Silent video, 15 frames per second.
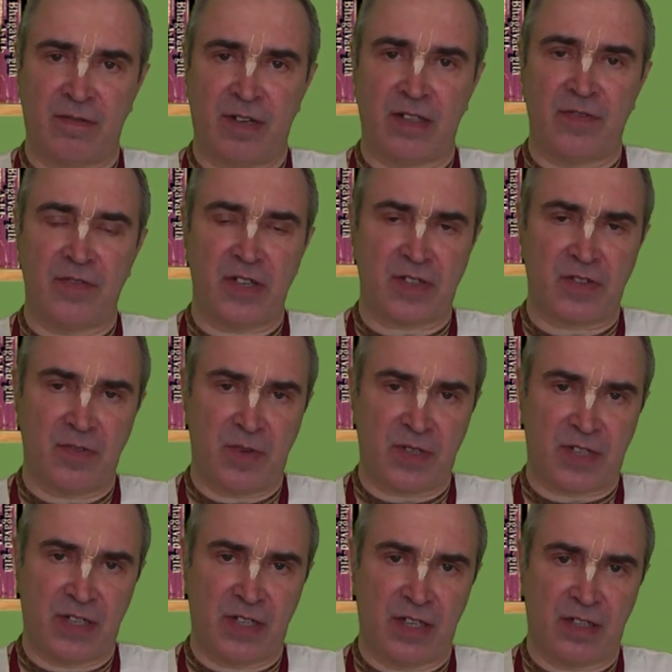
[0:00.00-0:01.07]
ответственными
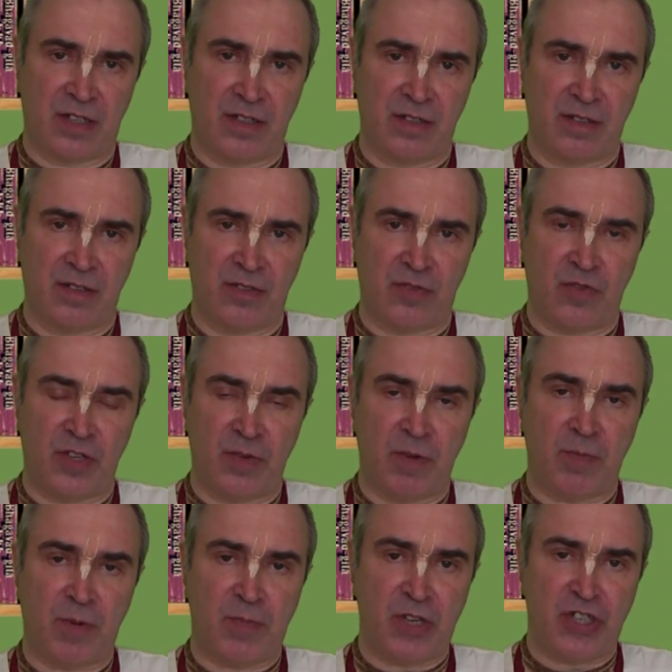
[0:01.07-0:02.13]
за это,
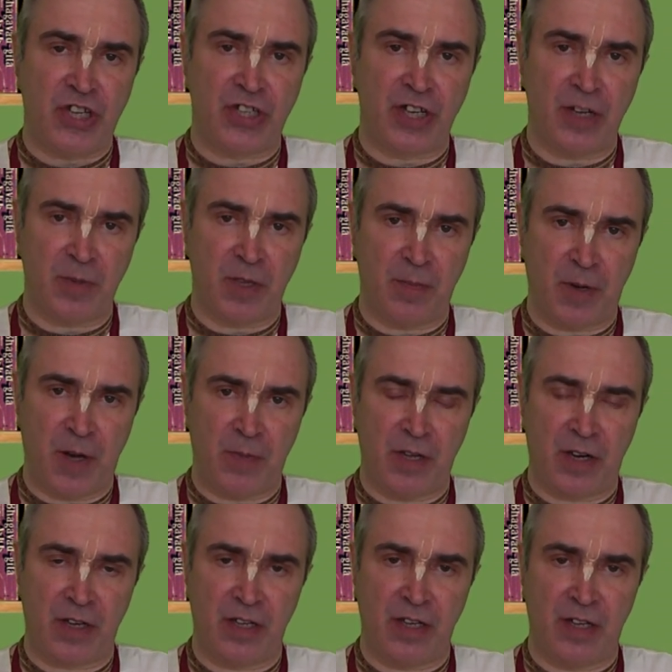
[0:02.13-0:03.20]
другими попечителями,
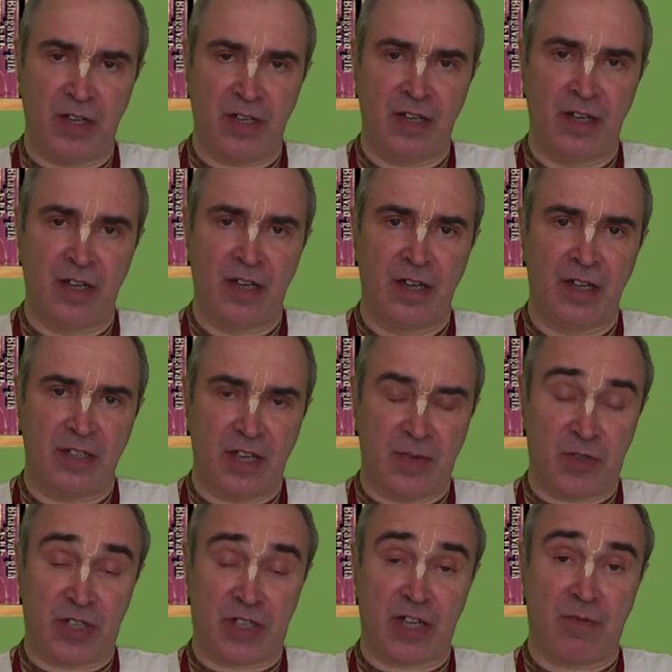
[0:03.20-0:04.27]
например, или
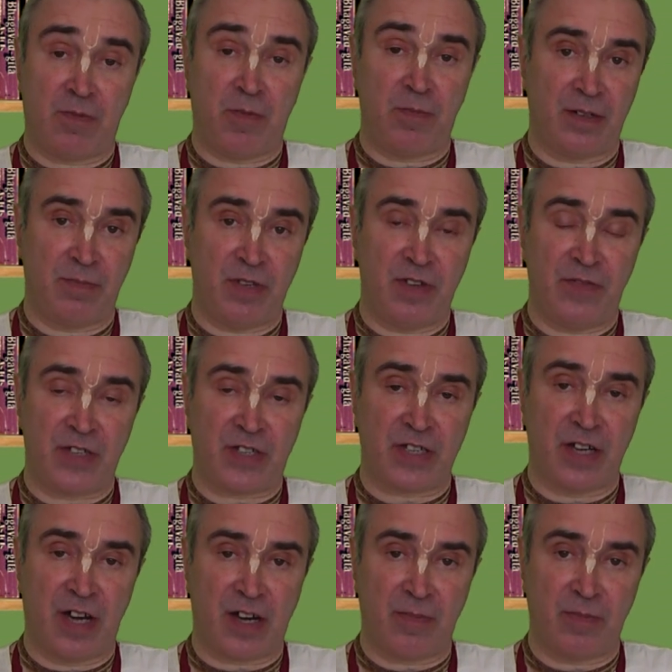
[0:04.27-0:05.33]
тем же самым
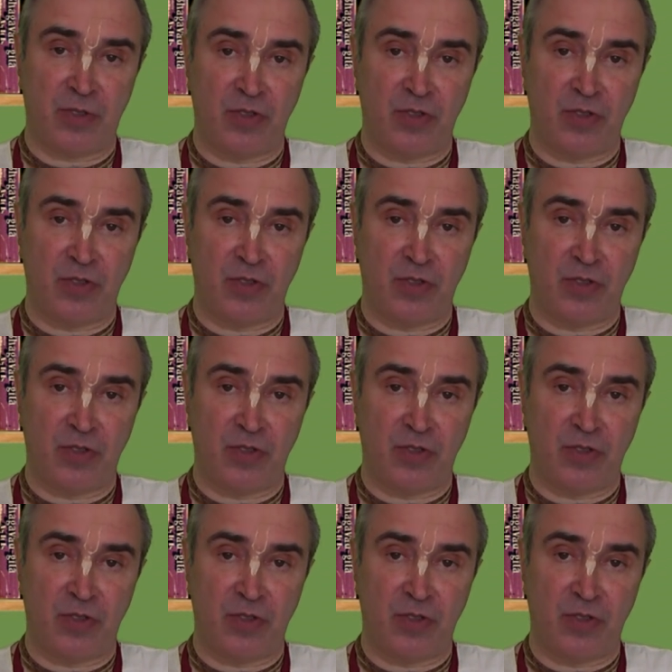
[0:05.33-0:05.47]
бенефициаром.